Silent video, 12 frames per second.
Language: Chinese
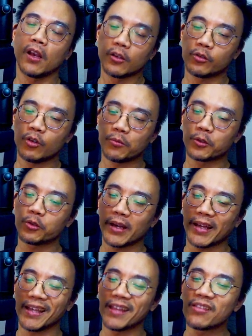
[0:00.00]
所以我们说
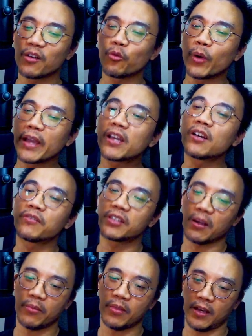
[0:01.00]
in the wake of
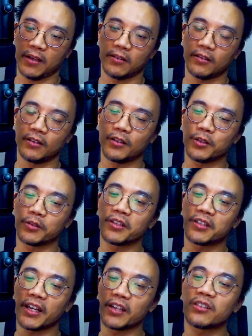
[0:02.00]
something，就是
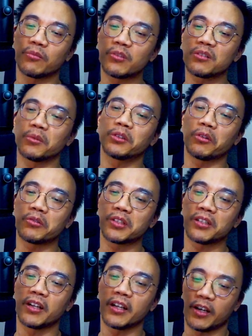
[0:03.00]
在什么什么东西
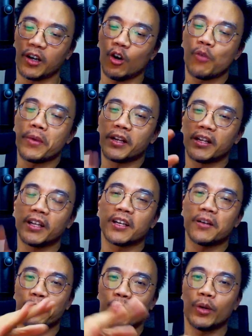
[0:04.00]
的那个后面的那
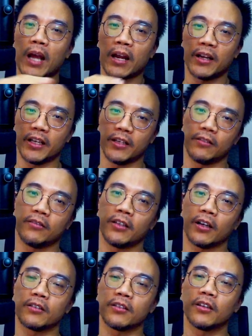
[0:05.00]
个波浪里这
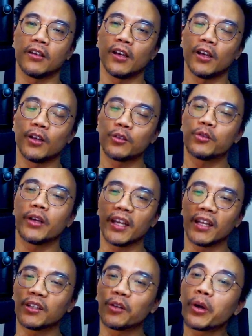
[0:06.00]
样子。所以
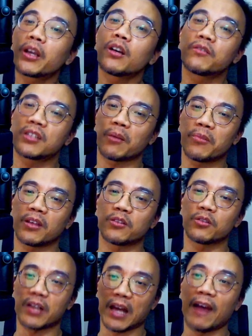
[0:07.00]
in the wake of something
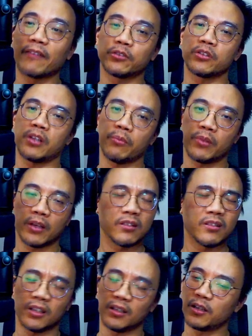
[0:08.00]
就是 after something。
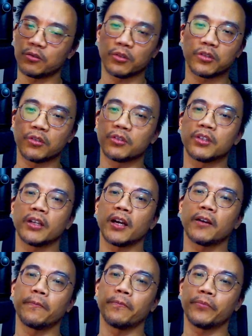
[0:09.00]
简单的说就这
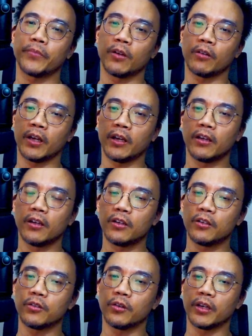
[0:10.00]
样，OK。
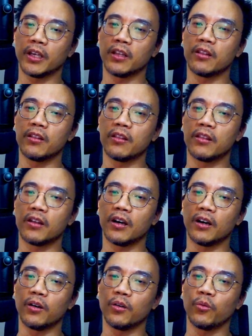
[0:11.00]
所以 in
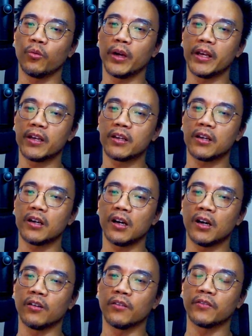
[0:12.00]
the wake
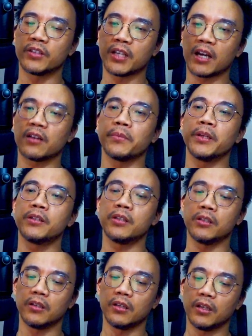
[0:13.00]
of 加个名
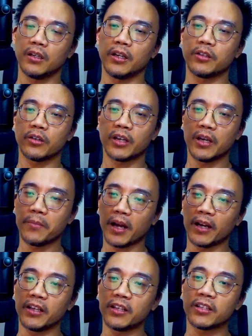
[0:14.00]
词，你就可以把它
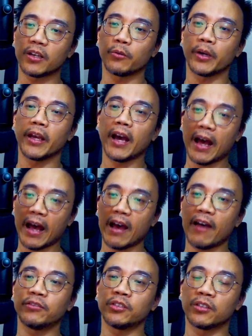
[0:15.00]
理解为
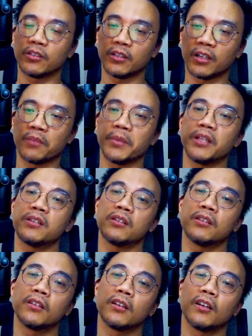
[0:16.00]
after 那个名
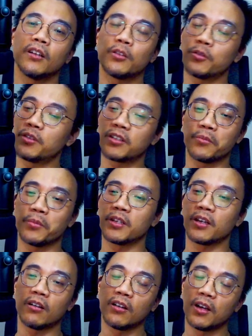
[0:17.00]
词，就是一个比
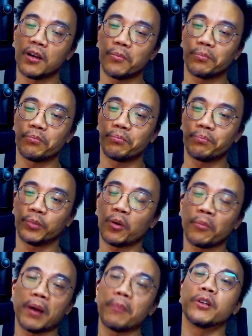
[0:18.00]
较不
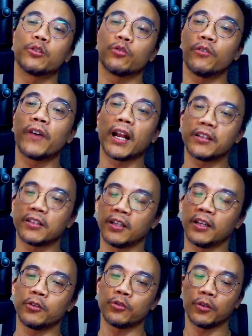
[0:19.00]
同版本的说法了。简
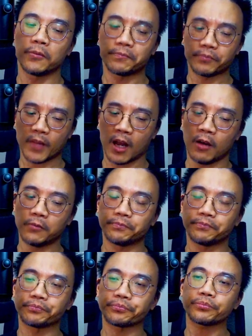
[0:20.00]
单的说，好。
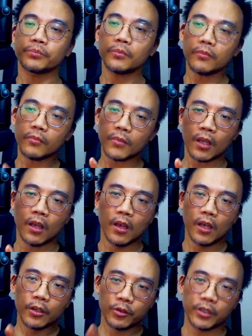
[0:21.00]

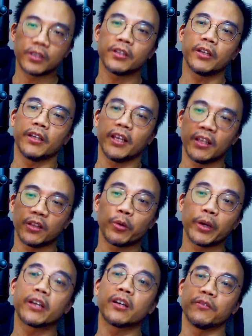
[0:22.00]
所以这里 in the
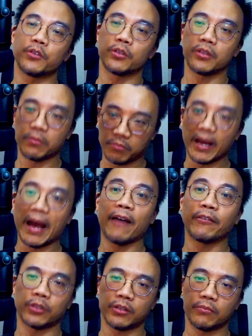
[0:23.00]
wake of 就是
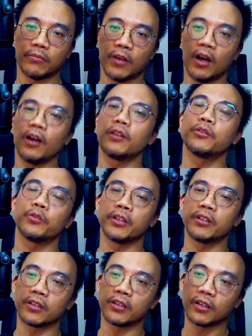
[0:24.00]
after 好，所以
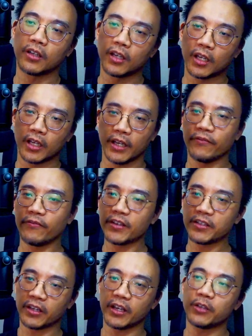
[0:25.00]
这个
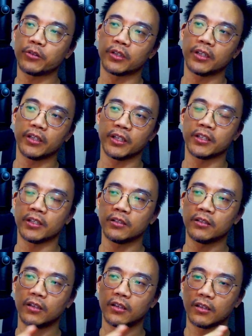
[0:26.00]
investigation 呢已经
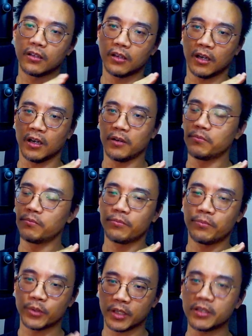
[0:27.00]
呃
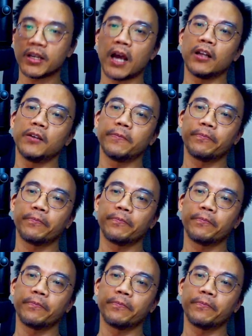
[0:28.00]
不侦查了，